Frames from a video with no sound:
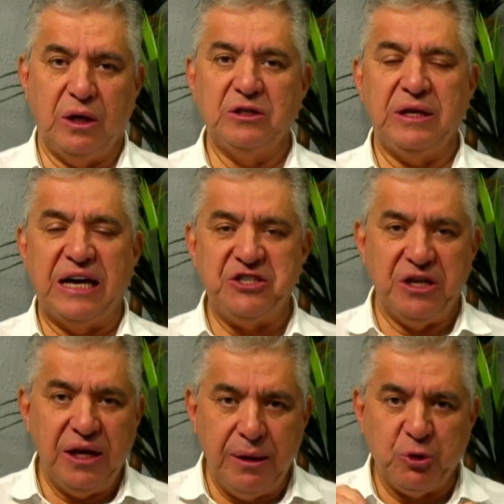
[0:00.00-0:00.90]

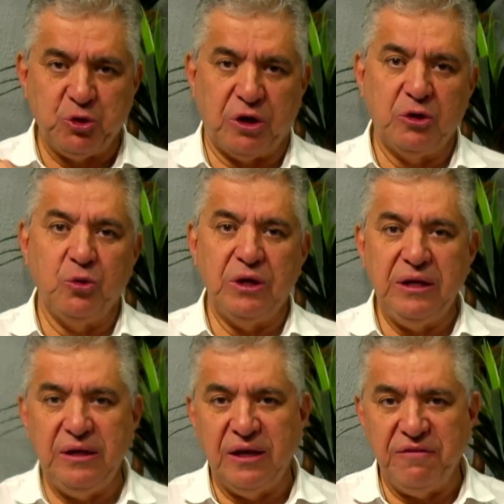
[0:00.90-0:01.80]
AGM,
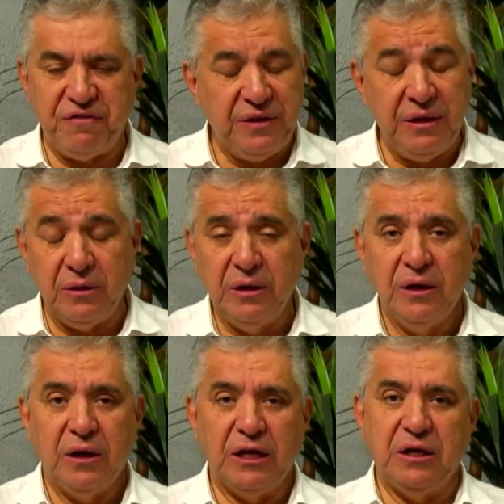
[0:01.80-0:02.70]
Controladoria, enfim,
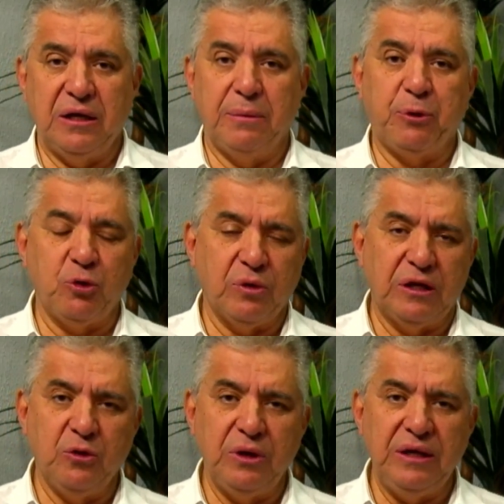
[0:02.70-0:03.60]
a, a
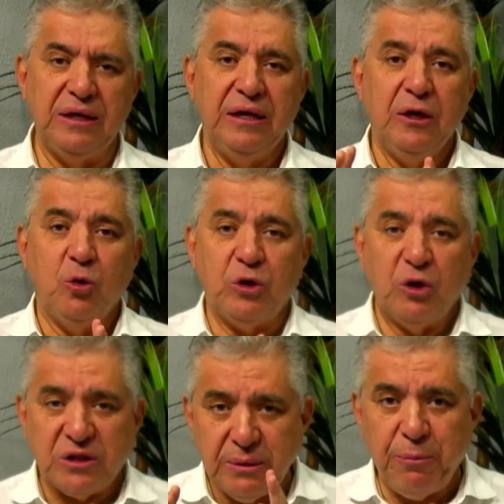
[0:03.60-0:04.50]
Procuradoria, o que
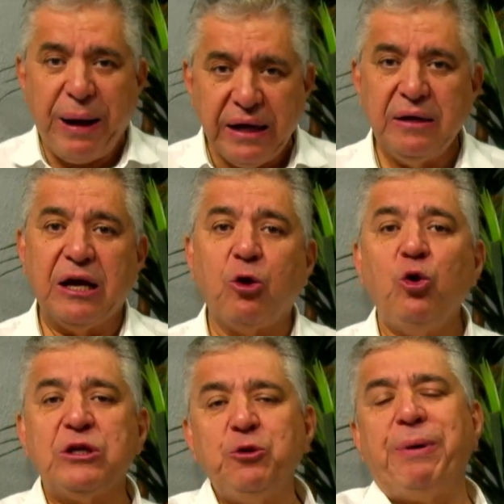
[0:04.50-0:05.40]
nós estamos pagando é
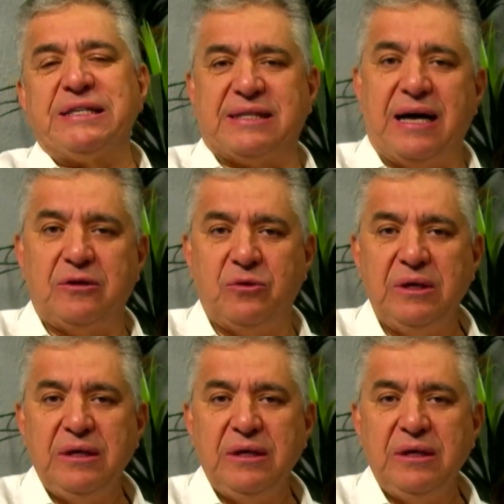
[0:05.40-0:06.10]
conta do passado.